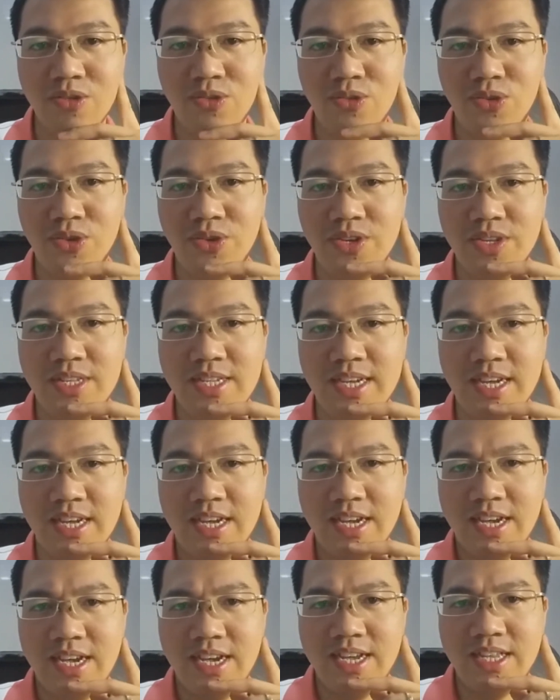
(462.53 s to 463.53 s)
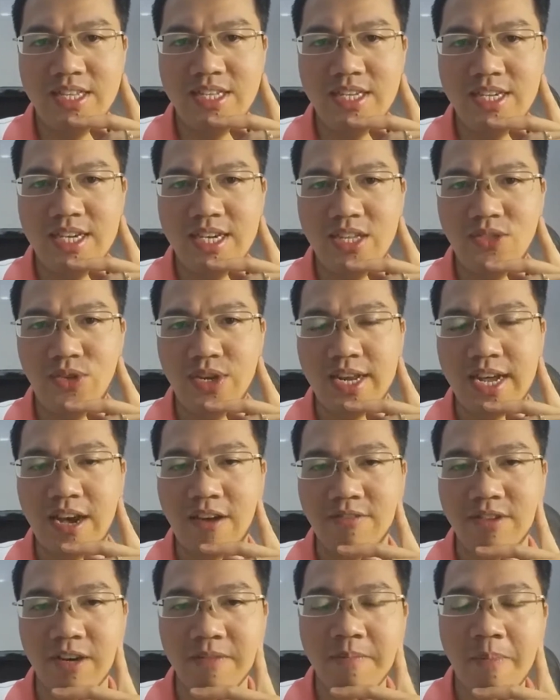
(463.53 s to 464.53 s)
đỗ thủy gì ạ nhi thủy
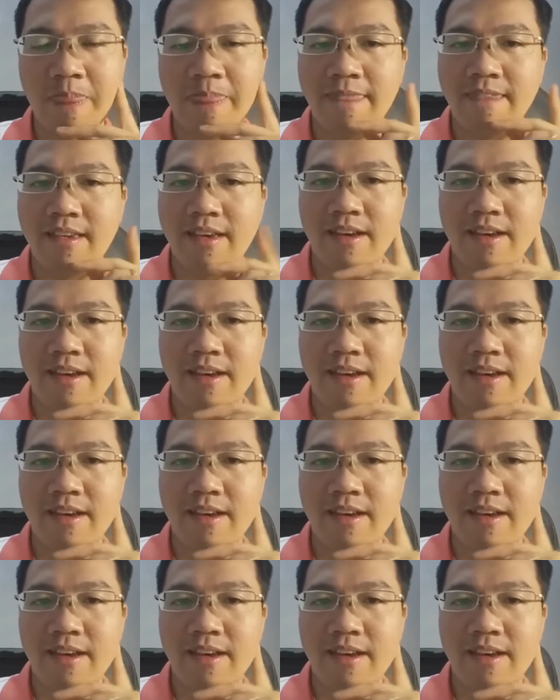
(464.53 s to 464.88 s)
đào không